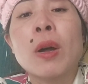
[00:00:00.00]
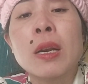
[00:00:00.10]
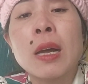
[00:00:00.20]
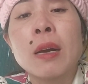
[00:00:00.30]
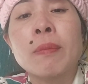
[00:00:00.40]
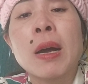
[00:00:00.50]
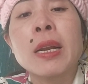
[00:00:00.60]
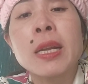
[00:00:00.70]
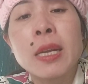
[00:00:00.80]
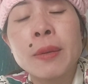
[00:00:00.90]
còn là
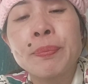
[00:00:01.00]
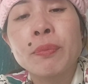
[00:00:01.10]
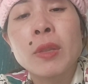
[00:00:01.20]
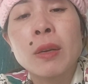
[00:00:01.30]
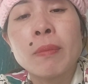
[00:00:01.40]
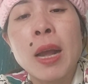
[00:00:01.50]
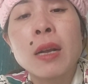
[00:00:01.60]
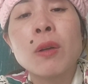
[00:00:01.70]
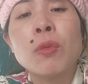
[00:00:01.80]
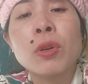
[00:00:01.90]
bạn ấy á bà
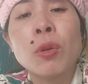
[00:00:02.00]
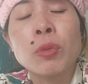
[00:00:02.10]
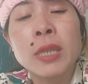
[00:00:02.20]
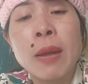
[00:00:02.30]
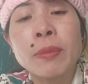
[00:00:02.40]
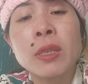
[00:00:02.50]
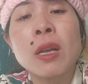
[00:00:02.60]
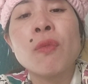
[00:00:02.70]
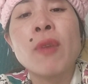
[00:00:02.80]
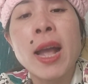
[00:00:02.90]
ấy không có đụng chạm tới
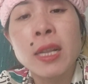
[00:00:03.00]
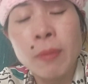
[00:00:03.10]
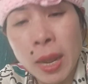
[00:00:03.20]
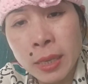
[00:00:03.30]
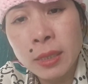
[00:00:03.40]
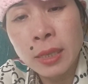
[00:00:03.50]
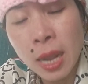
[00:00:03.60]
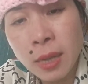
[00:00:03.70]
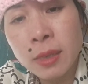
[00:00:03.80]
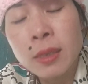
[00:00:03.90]
dao phả nhà mày
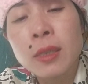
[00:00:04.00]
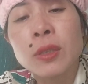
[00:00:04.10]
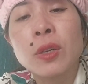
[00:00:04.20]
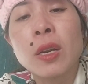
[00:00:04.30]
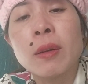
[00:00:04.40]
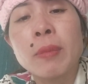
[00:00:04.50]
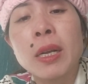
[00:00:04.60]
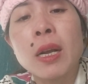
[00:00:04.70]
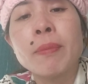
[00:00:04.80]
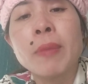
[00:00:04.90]
nha cho nên là
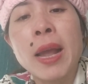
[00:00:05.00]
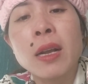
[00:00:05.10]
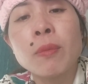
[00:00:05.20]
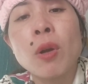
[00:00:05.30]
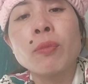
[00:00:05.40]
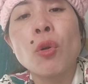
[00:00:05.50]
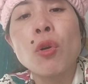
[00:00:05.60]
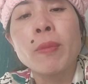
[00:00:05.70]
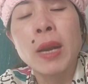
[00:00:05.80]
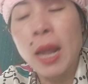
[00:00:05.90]
mày câm mẹ cái món
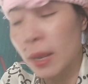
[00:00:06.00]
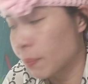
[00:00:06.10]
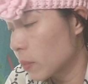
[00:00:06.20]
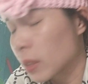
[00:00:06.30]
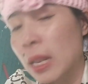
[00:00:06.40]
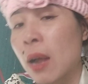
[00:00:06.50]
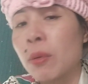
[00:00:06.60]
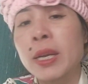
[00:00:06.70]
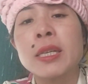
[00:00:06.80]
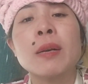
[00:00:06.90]
tối của mày lại
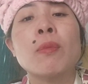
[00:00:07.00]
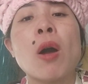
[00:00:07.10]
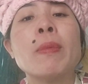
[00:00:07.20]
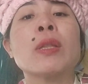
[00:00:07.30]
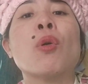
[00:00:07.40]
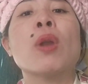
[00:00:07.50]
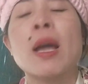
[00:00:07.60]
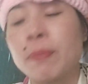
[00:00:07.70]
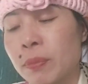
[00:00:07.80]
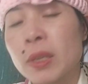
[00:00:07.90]
tao nghĩ chắc món mày tối lắm